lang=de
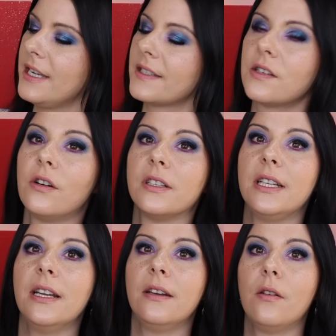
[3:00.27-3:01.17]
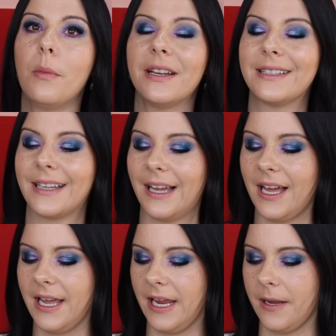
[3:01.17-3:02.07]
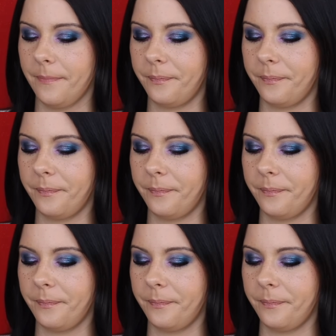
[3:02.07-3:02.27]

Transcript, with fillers: So, die Nummer 3.